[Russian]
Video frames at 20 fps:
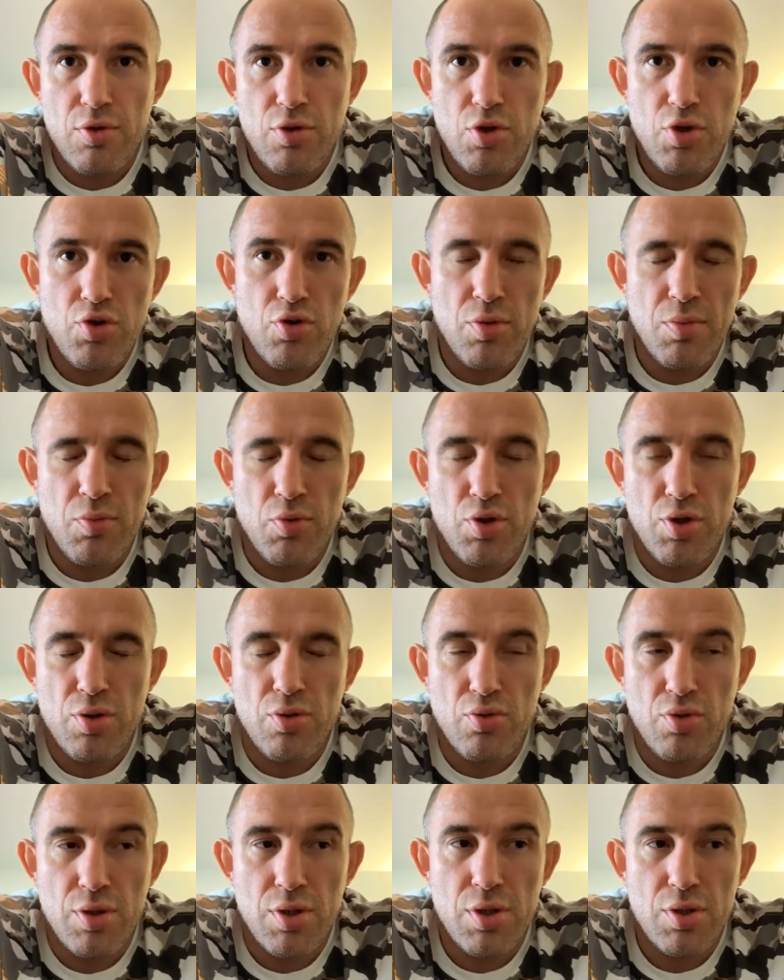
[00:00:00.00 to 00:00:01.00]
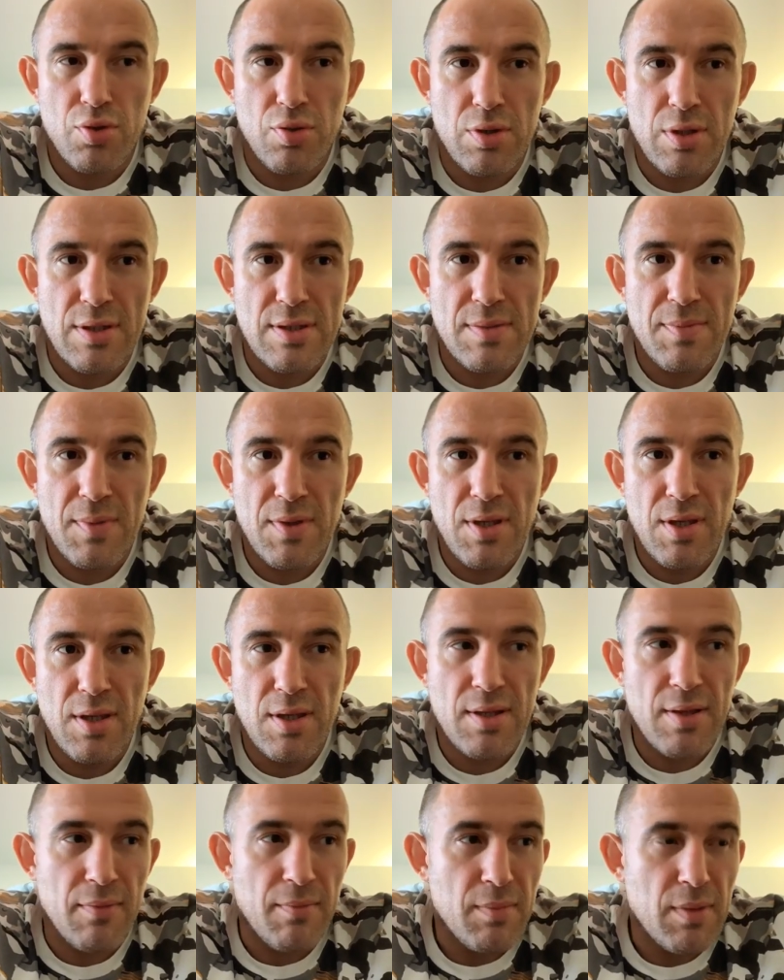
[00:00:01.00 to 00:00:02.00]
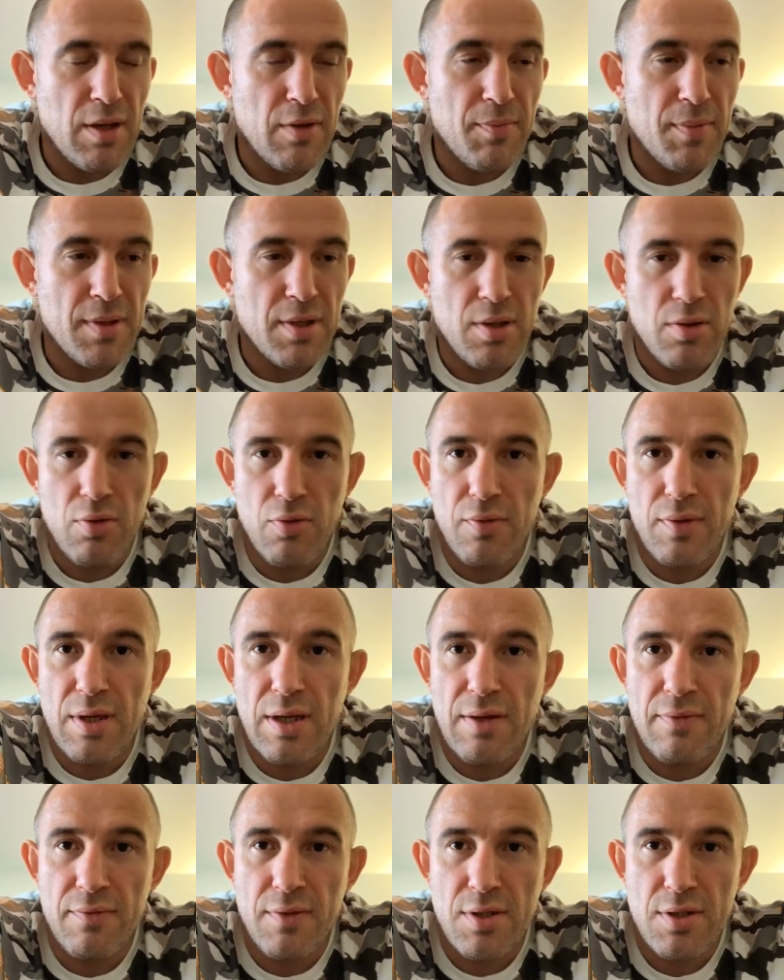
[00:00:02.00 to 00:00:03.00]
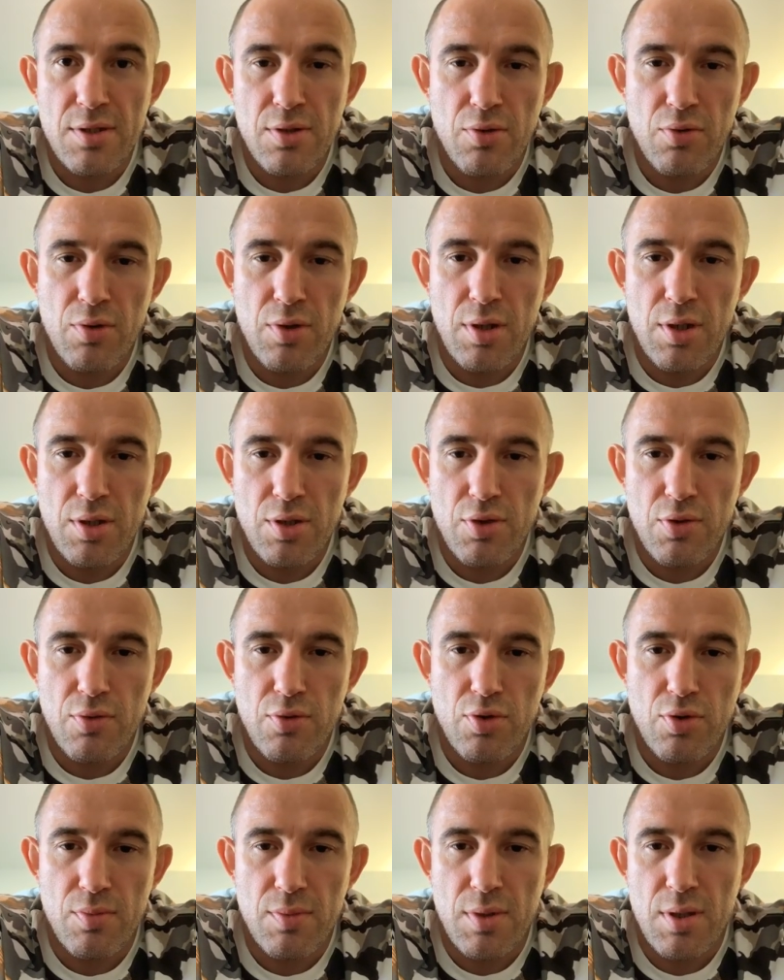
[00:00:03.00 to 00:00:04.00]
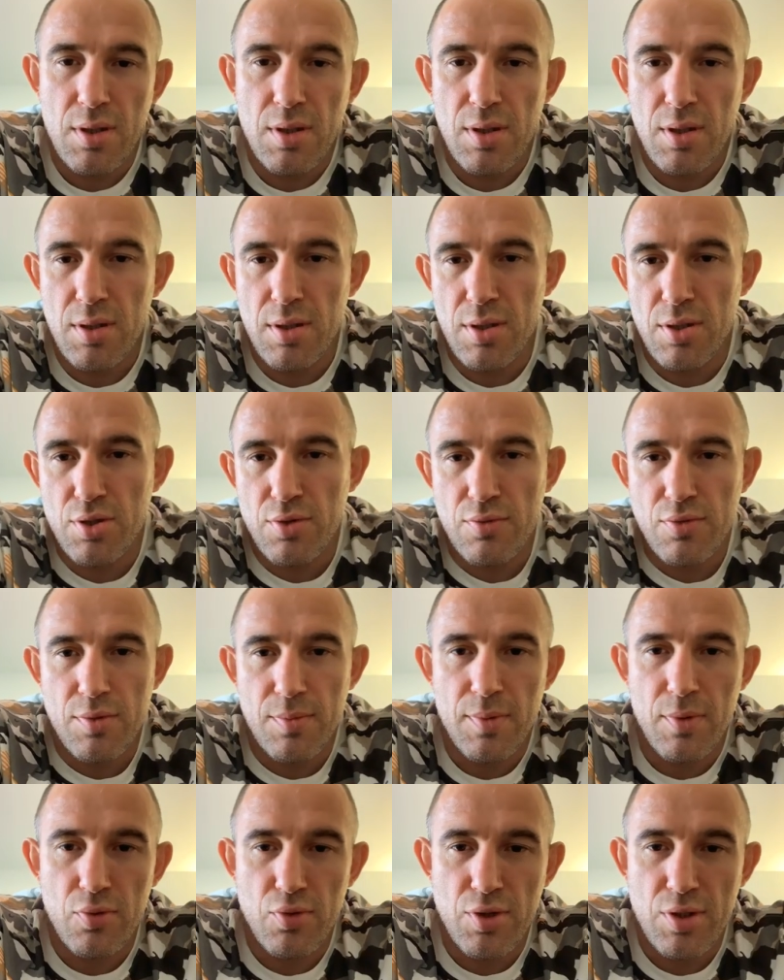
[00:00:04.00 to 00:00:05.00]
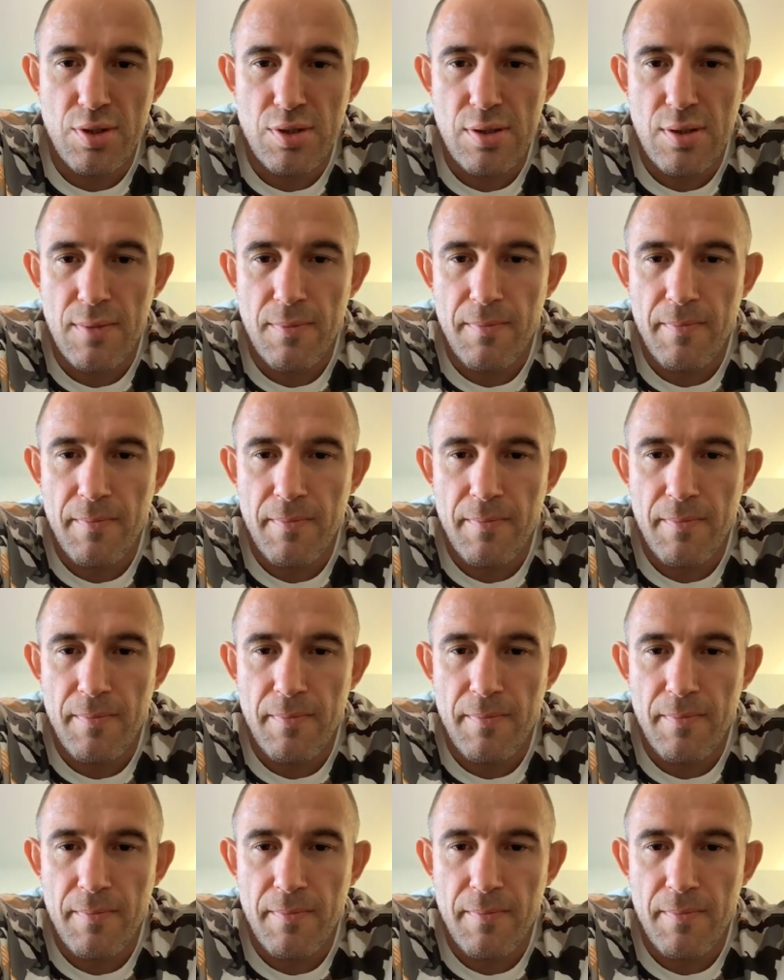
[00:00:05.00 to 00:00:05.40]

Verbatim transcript: чуть-чуть, может, нужно что-то изменить там или в подготовке, или в настрое, или еще о чем-то, и должно все получиться.